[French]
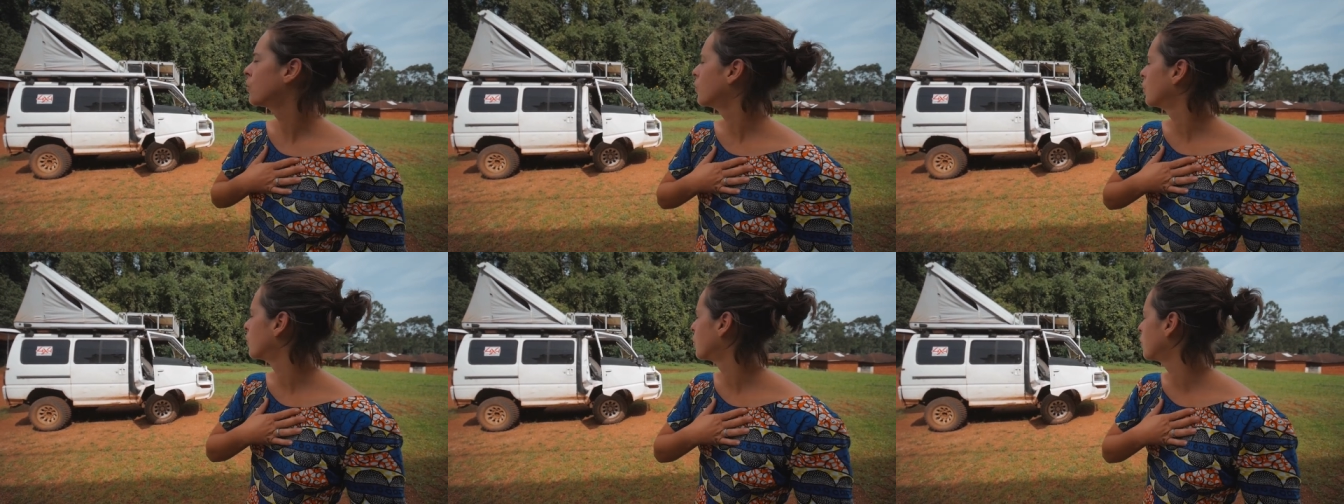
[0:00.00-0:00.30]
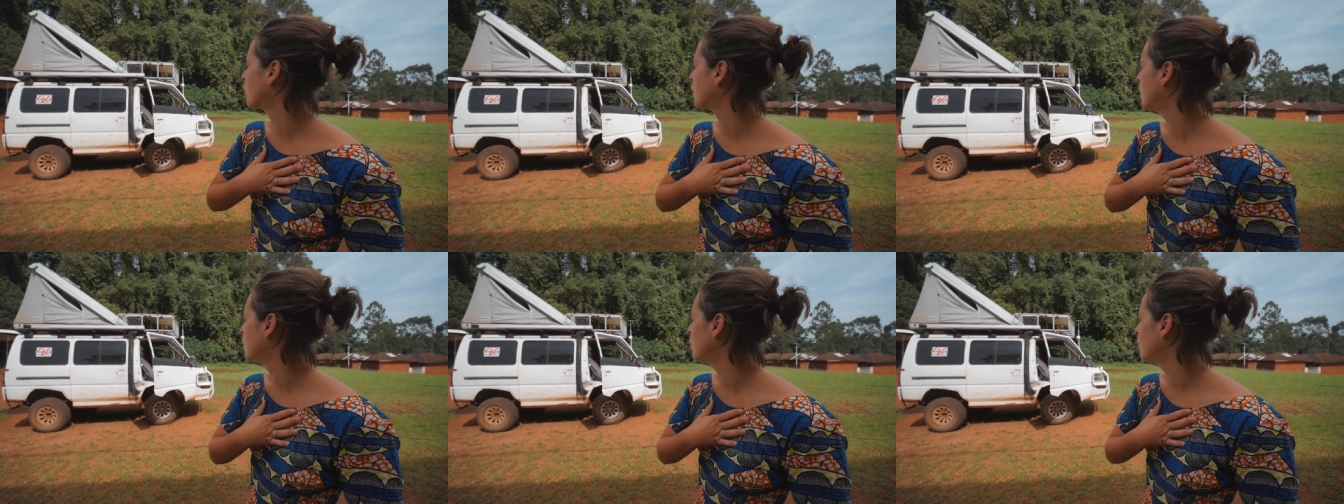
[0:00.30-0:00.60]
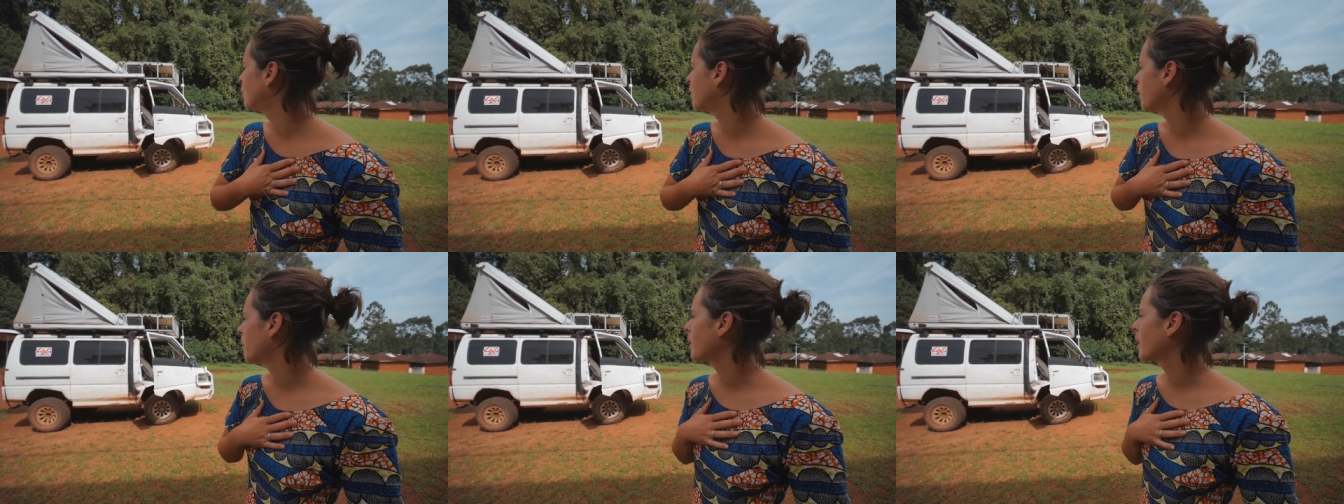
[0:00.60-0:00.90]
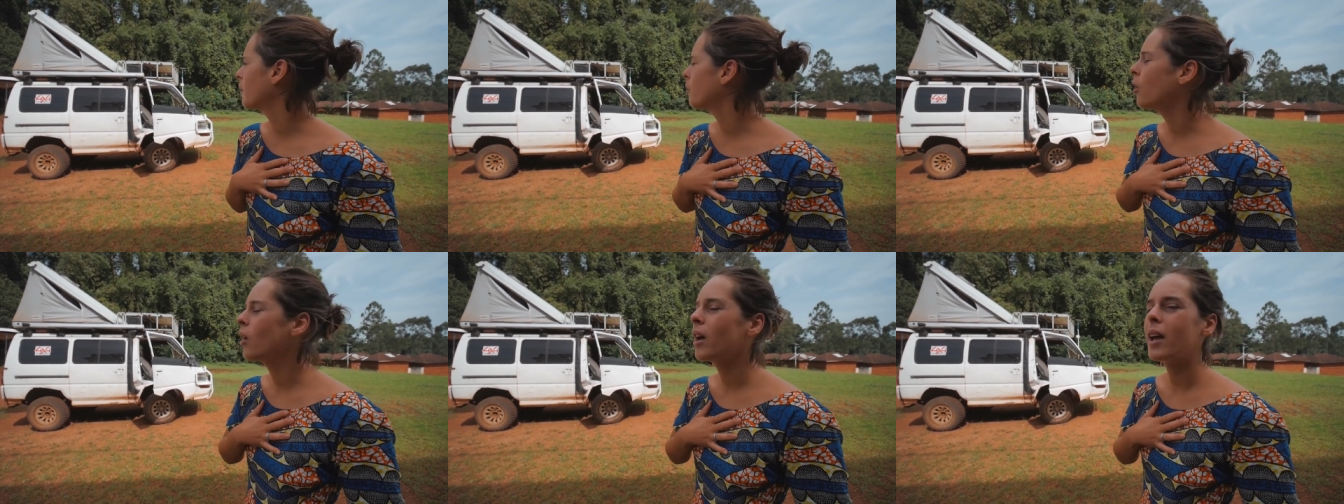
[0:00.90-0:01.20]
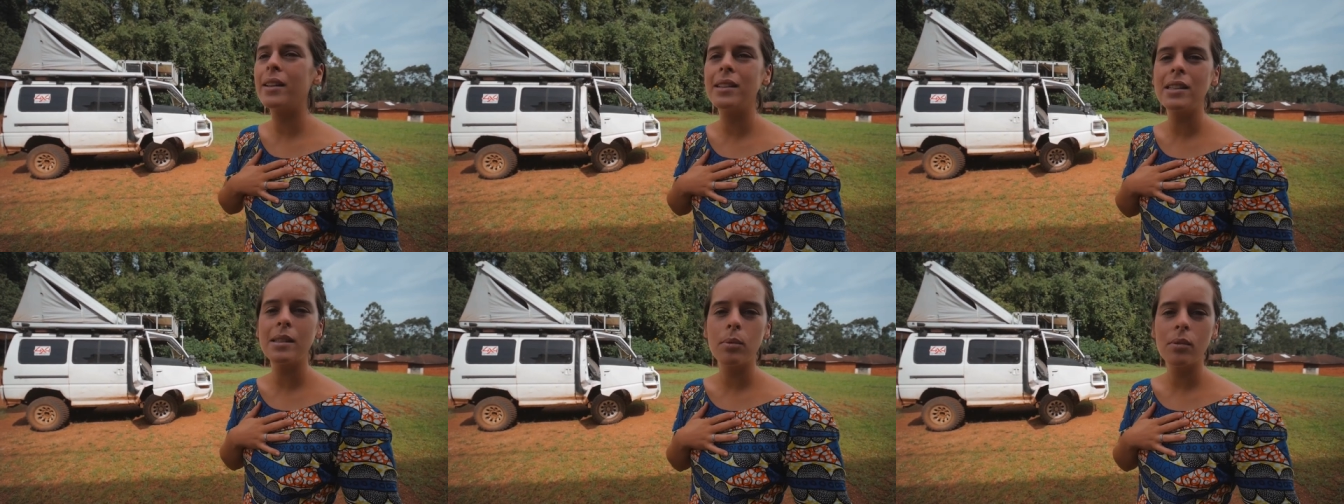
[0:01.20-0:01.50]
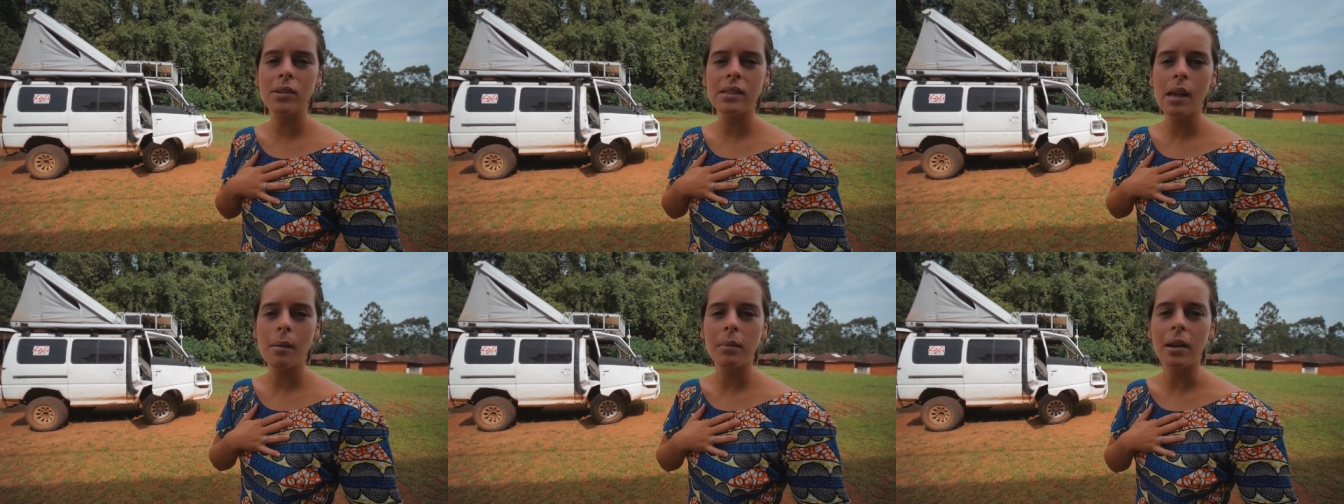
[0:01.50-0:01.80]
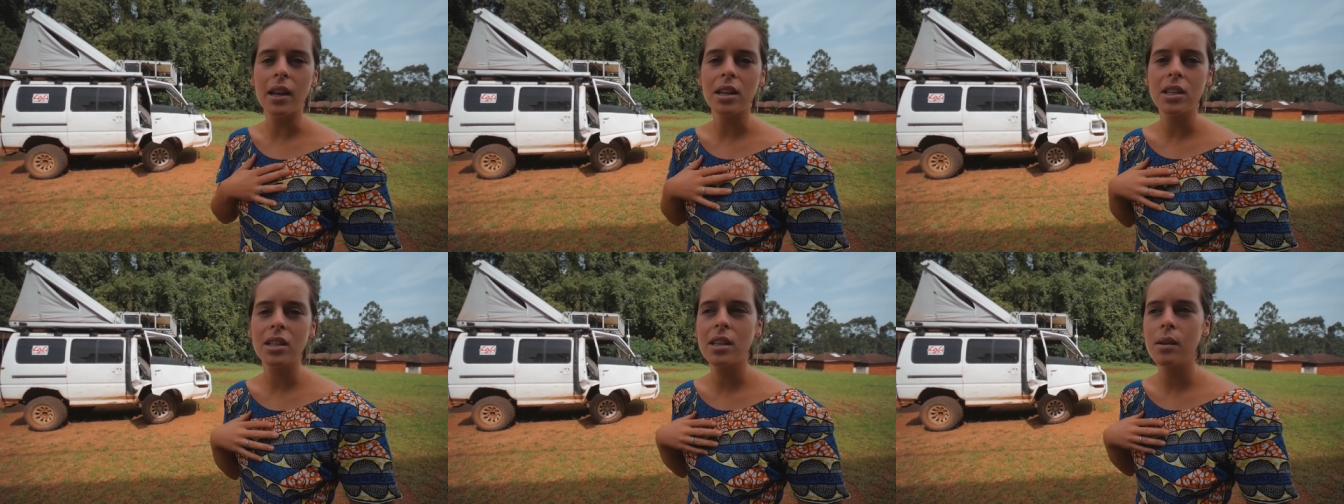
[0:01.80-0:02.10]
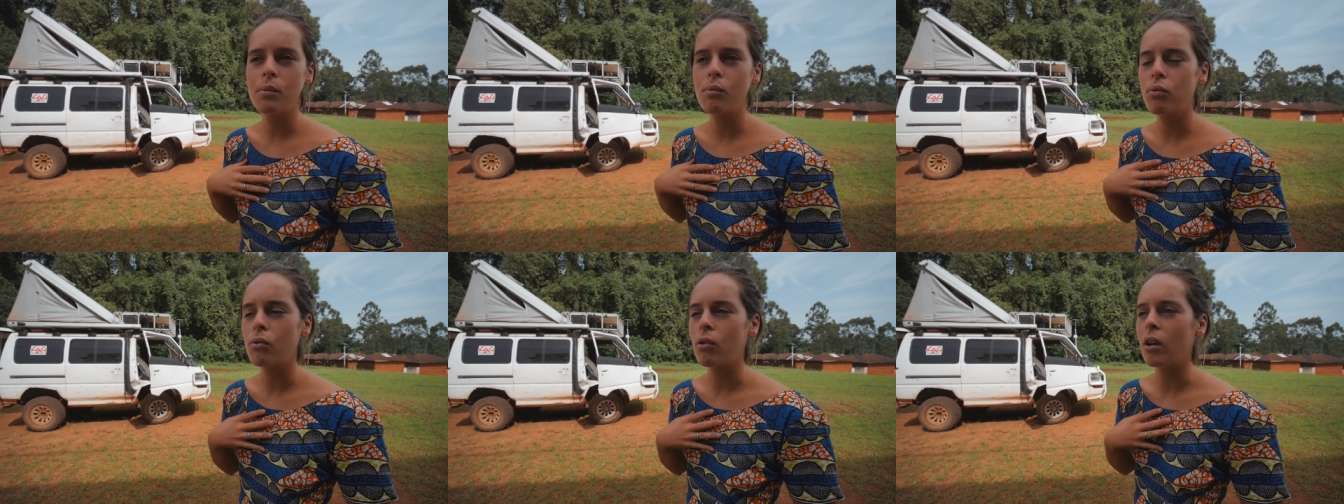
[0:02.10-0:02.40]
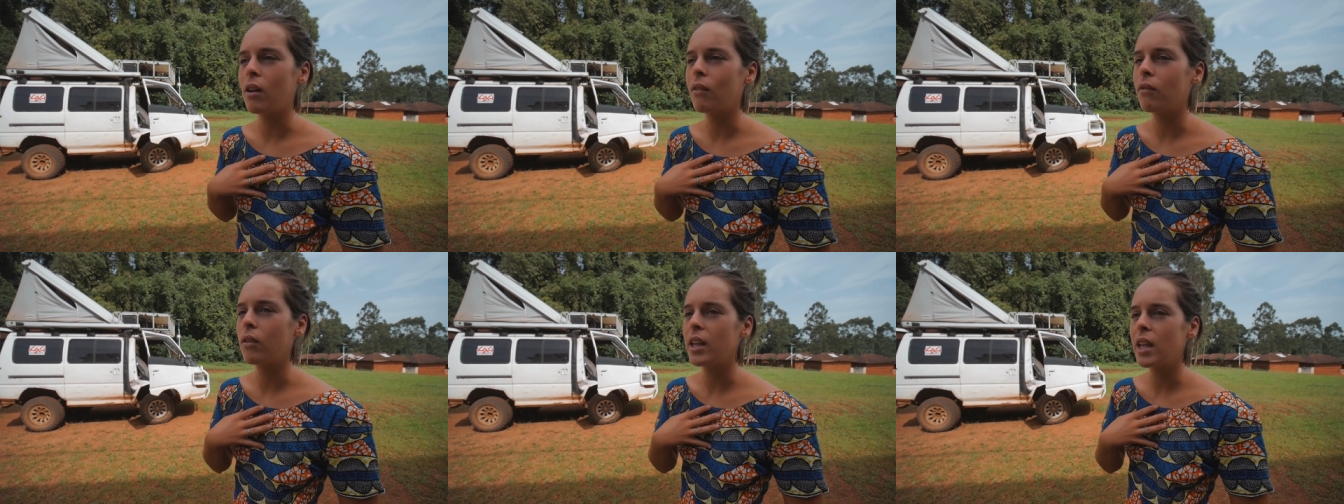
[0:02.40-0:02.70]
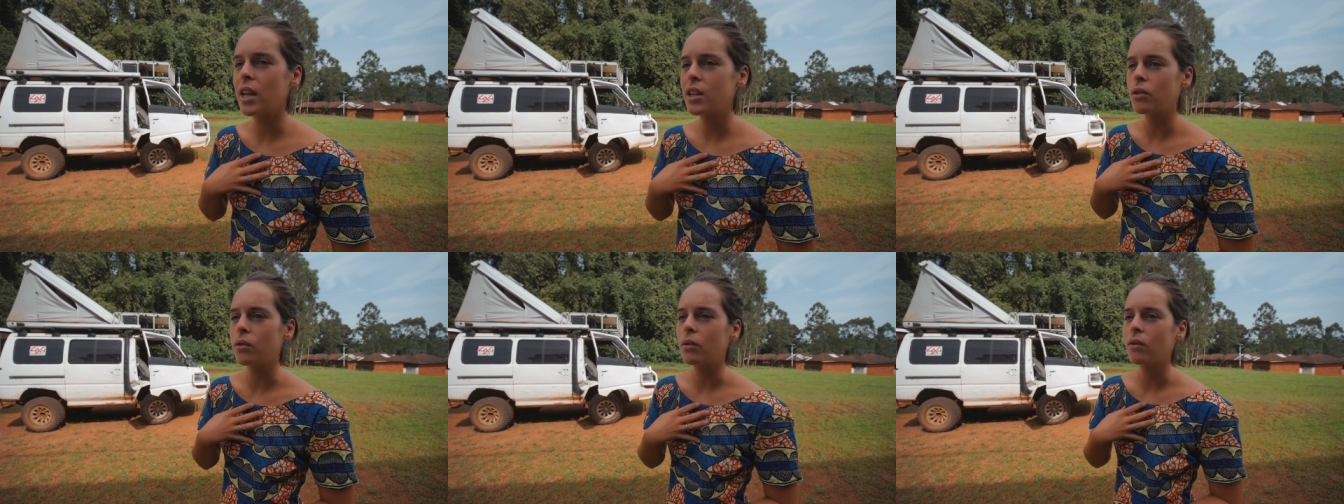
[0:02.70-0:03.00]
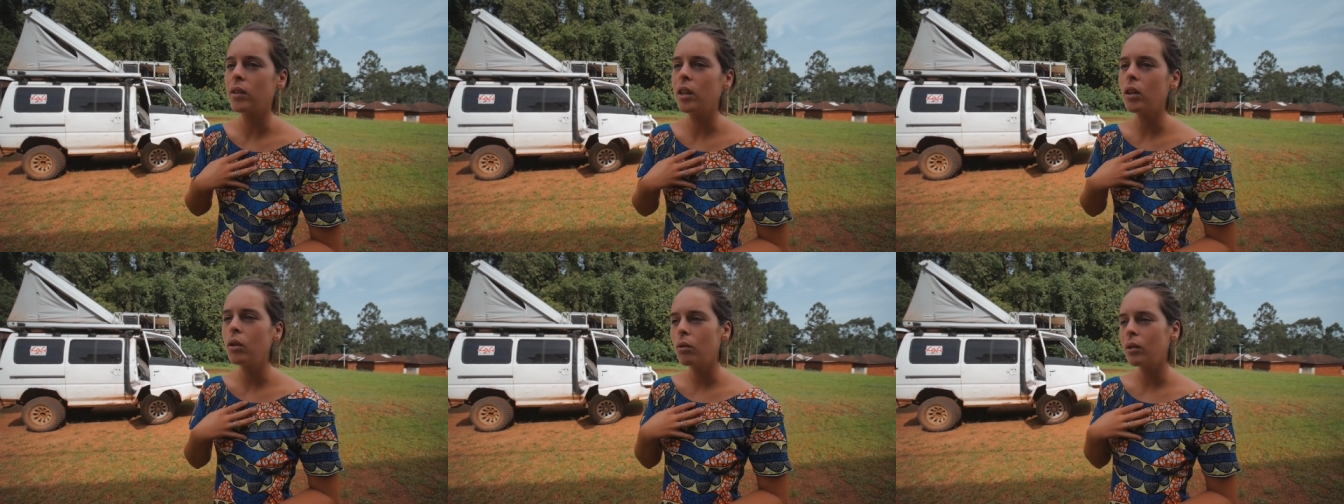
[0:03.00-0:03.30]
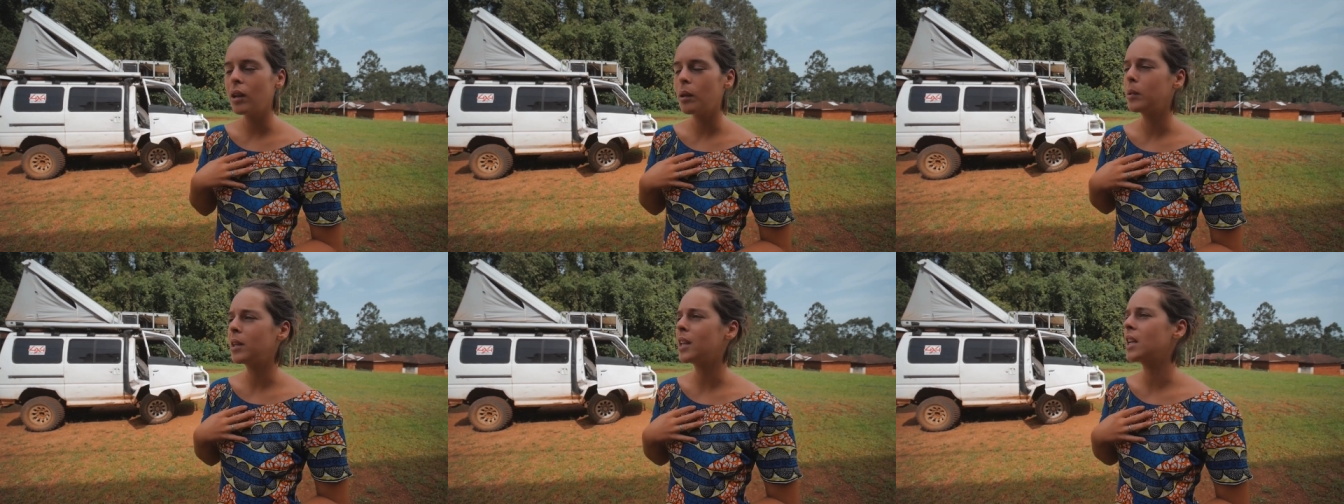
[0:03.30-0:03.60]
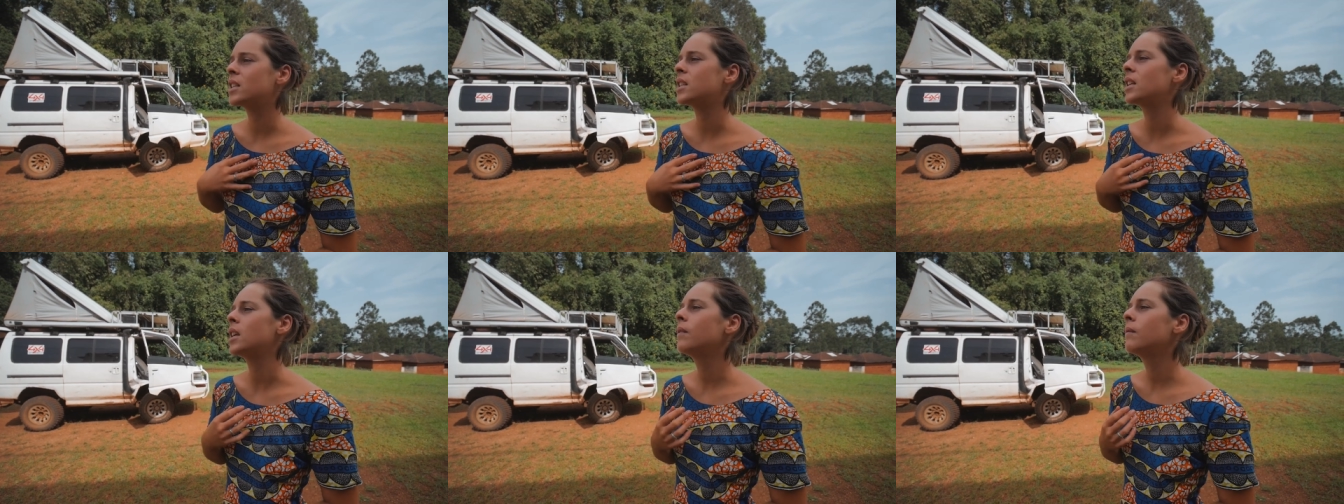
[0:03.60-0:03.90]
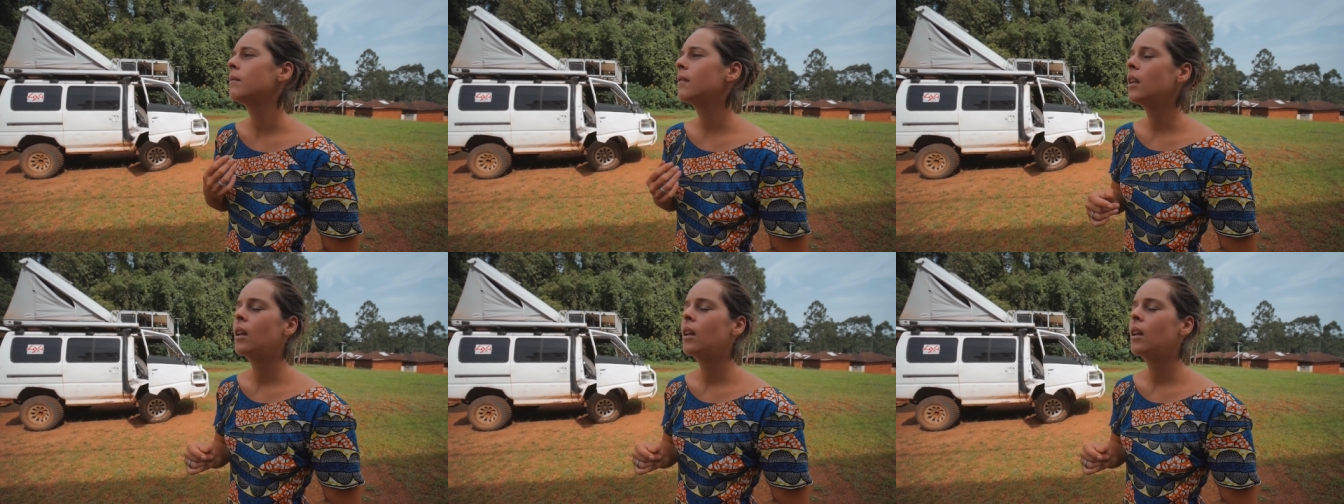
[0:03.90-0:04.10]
qui nous sommes vraiment indispensables à acheter pour un voyage en véhicule aménagé,